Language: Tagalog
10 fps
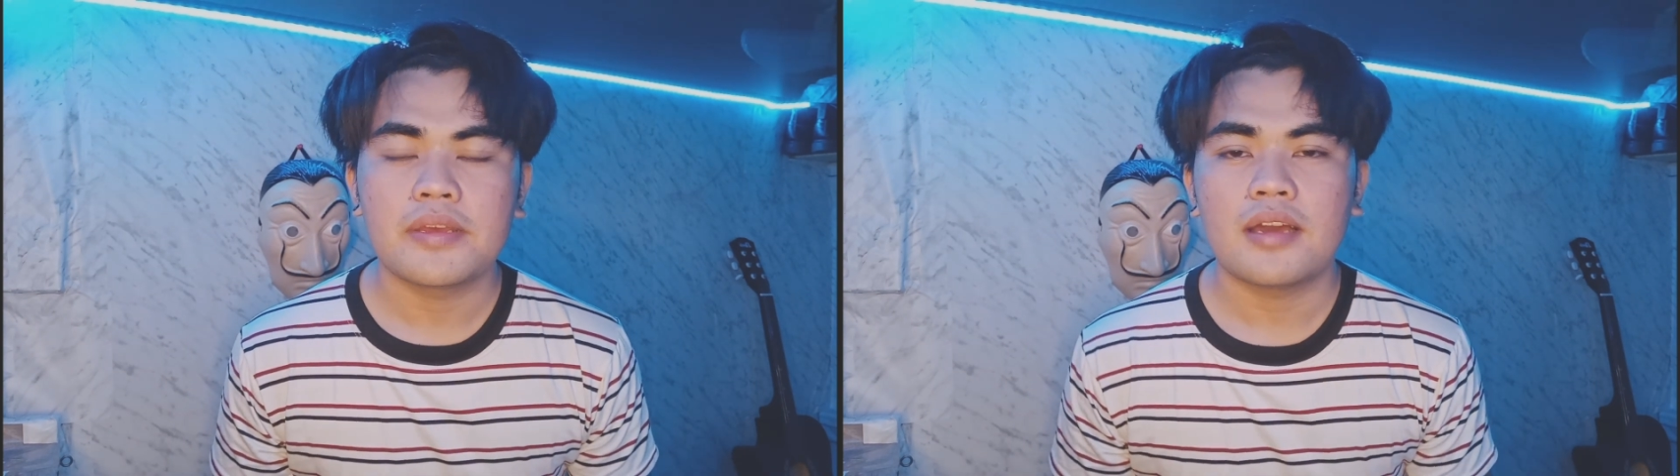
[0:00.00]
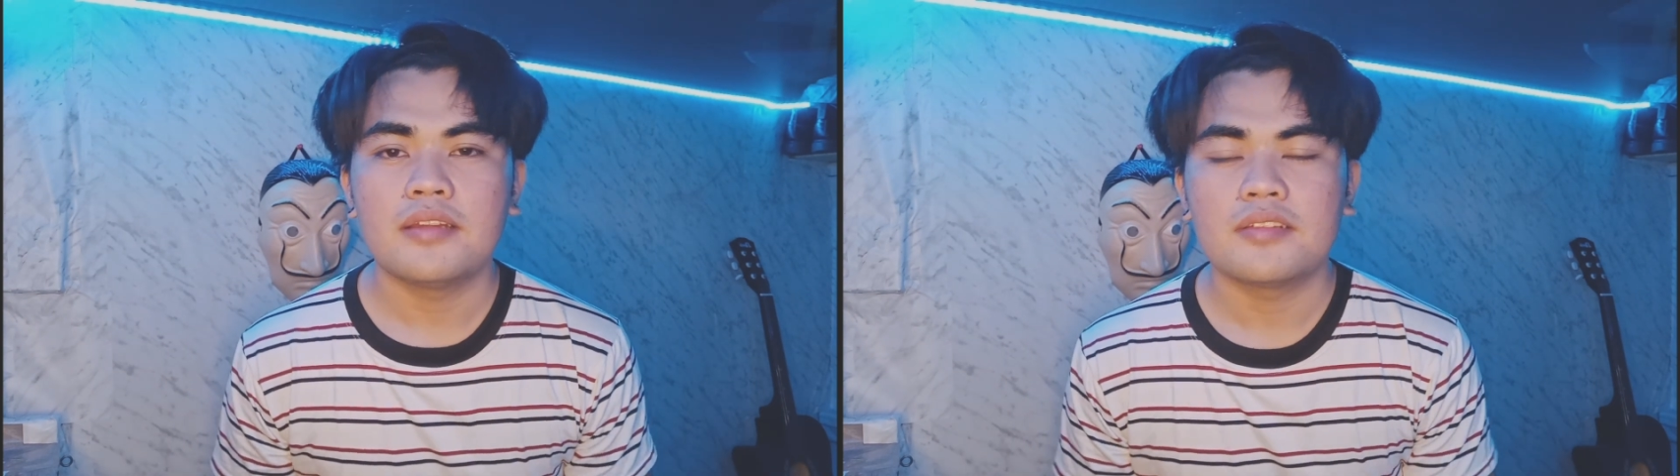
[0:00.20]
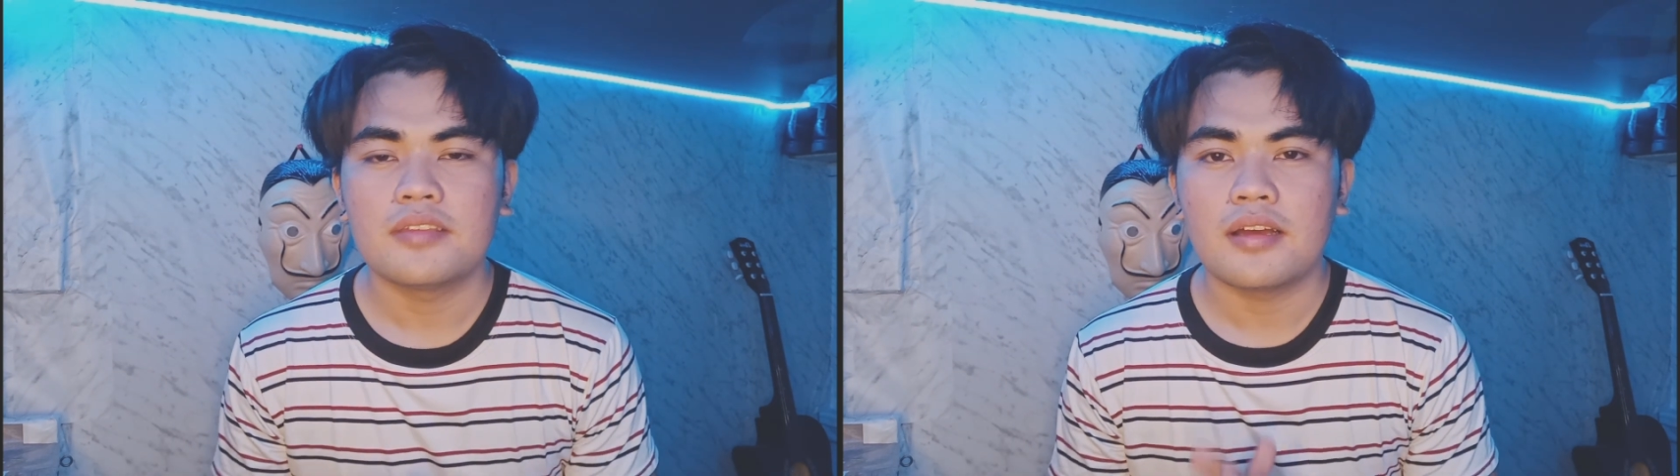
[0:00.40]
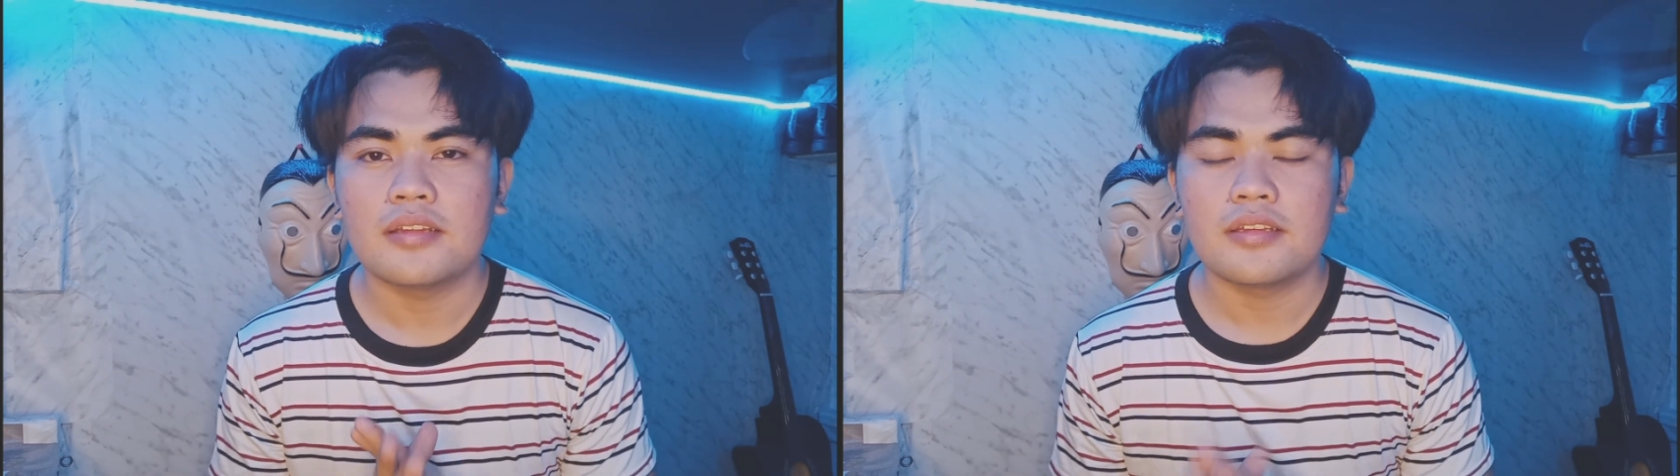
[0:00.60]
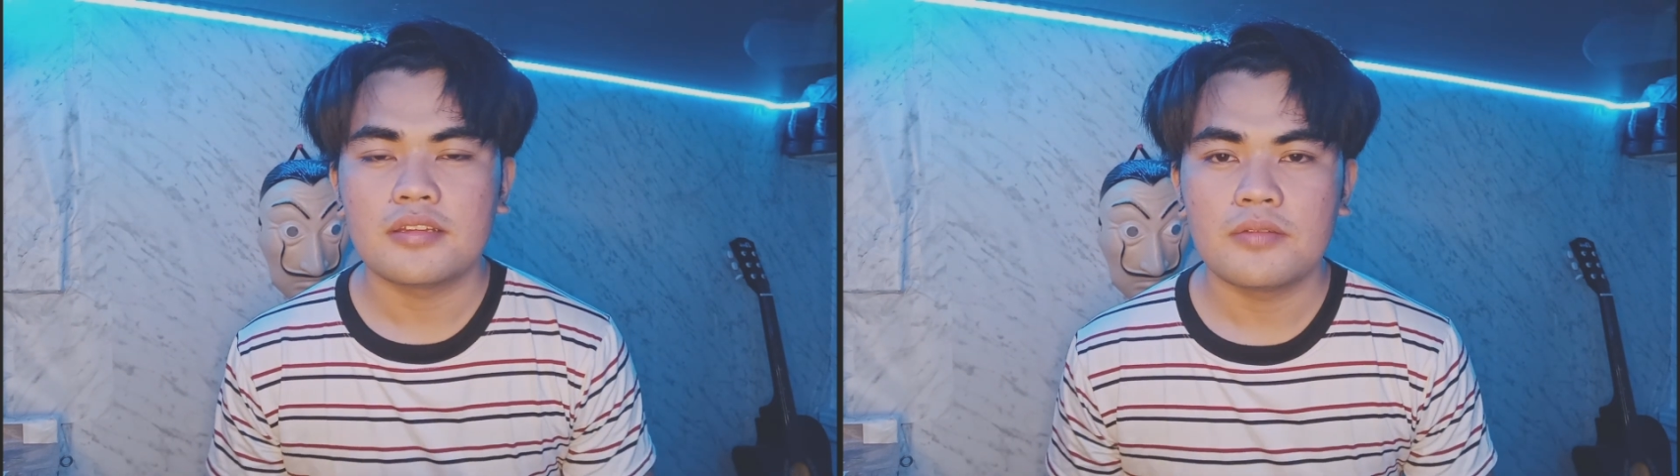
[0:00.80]
mechanics ng
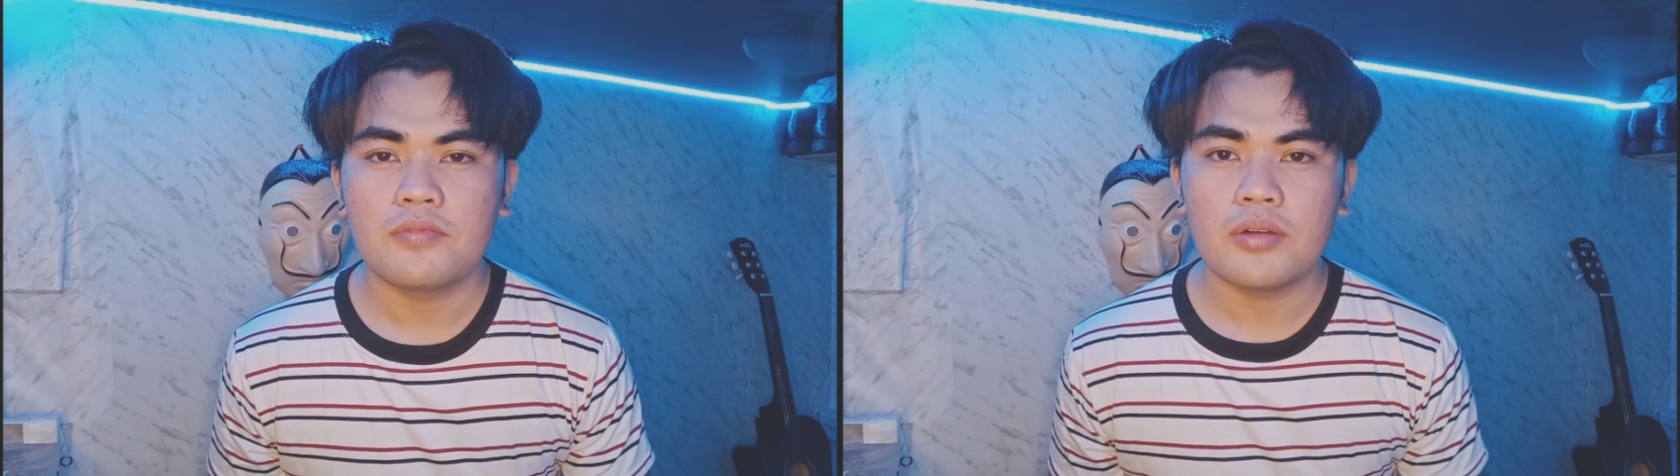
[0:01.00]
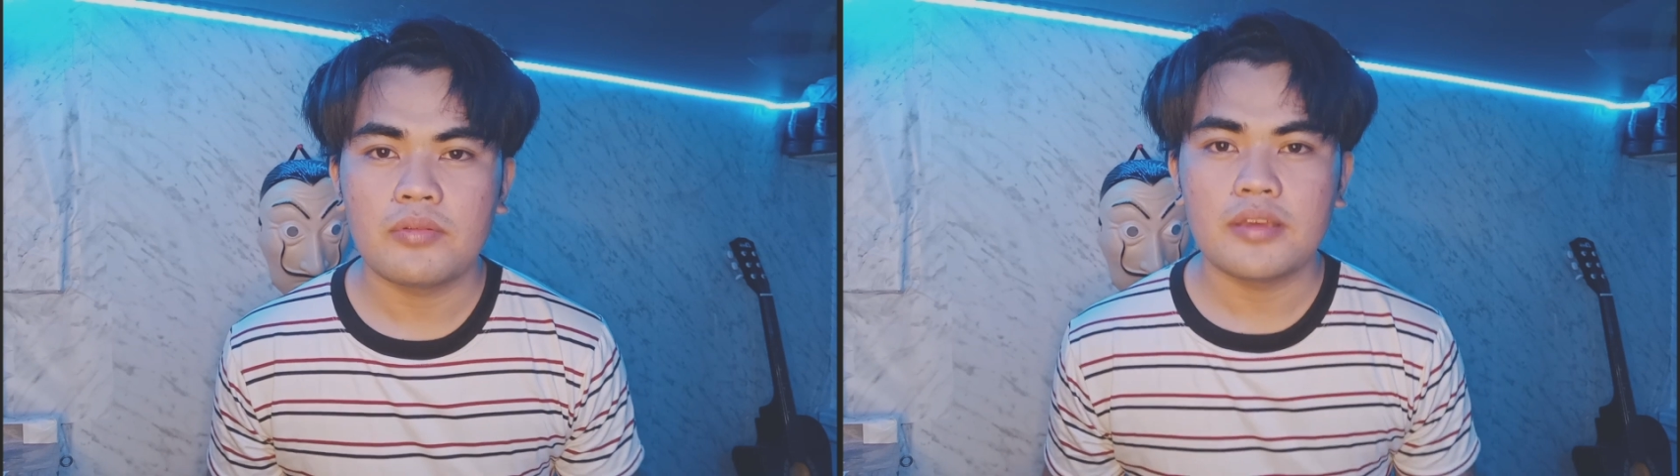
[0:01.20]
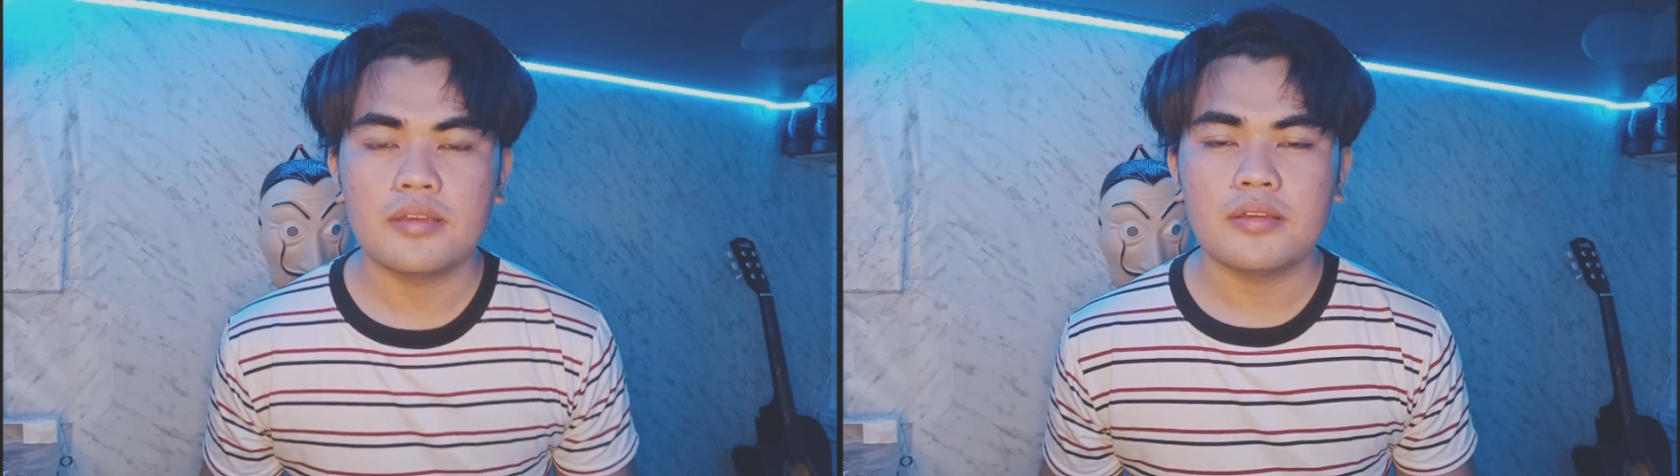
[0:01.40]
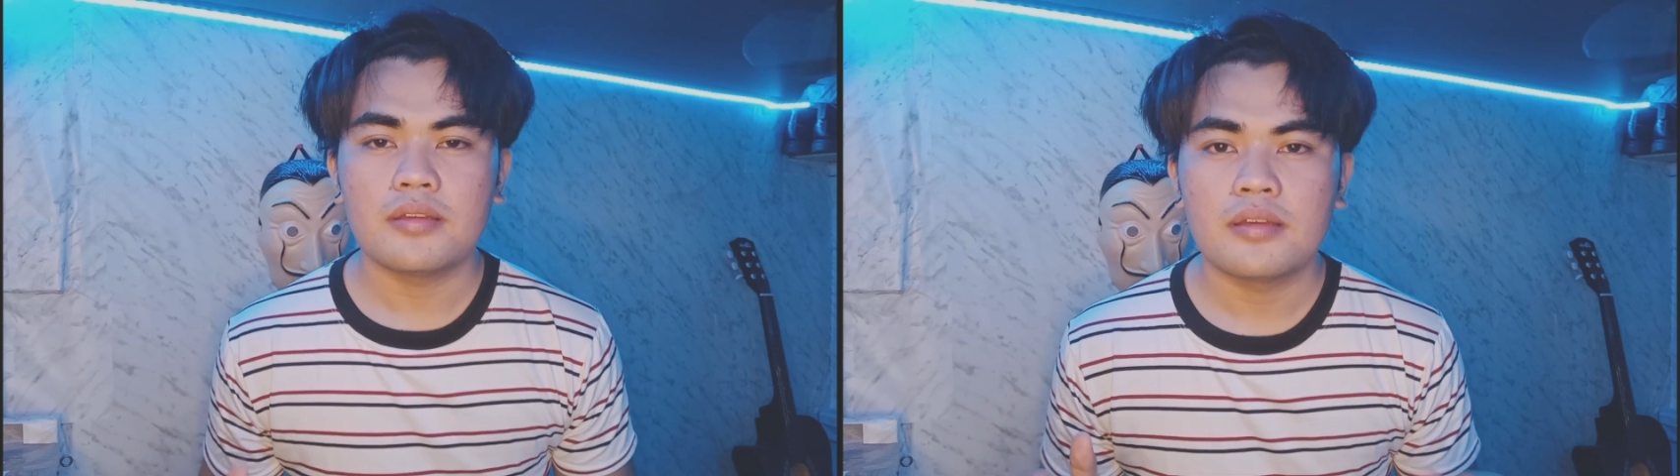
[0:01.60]
ating giveaway.